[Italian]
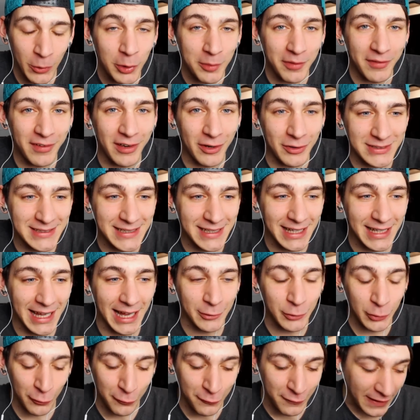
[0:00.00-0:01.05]
uno mi aveva
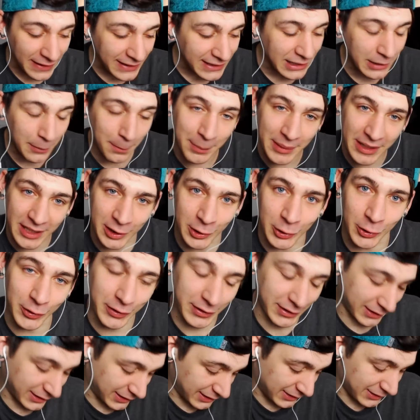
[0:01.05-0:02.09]
consigliato, fai il
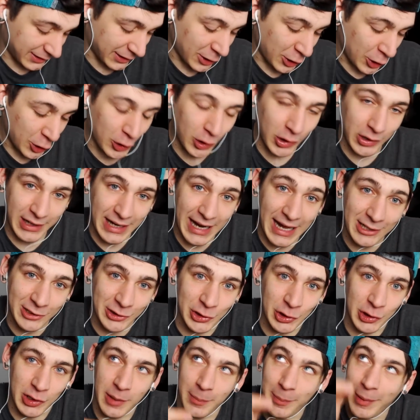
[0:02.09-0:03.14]
beacon col
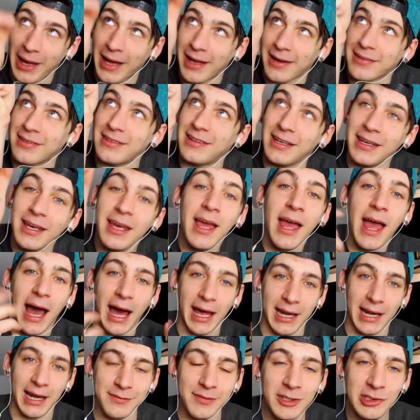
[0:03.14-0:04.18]
raggio che parte,
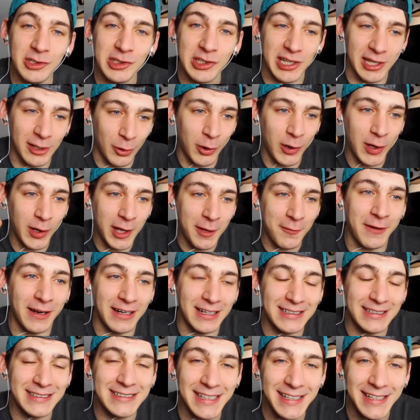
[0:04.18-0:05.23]
arriva in cielo e fa
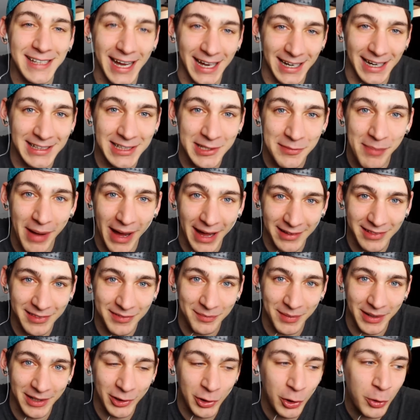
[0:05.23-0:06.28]
il segnale di
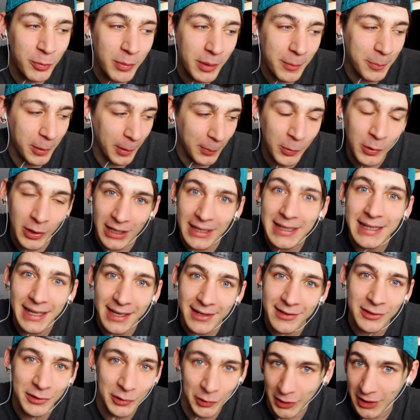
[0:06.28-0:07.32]
Batman, come proprio nel
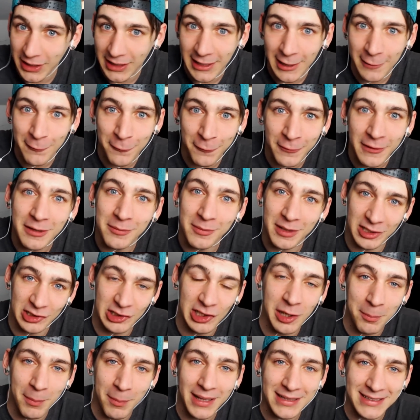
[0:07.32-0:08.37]
cartone, nel film, che
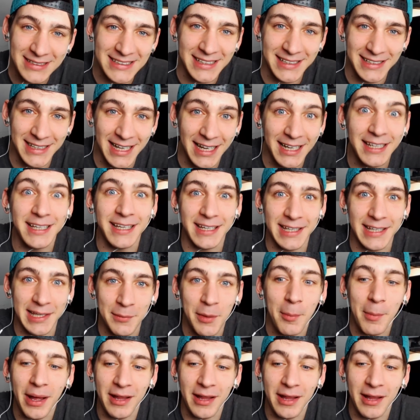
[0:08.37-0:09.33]
c'è il bat segnale che richiama